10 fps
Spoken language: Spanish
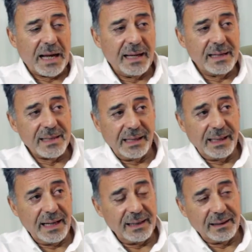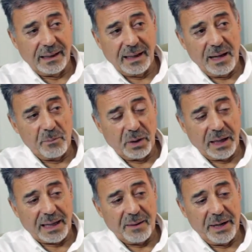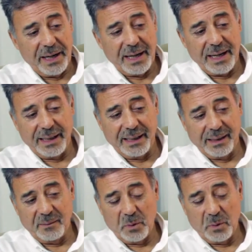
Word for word: en realidad en la época de las cavernas y,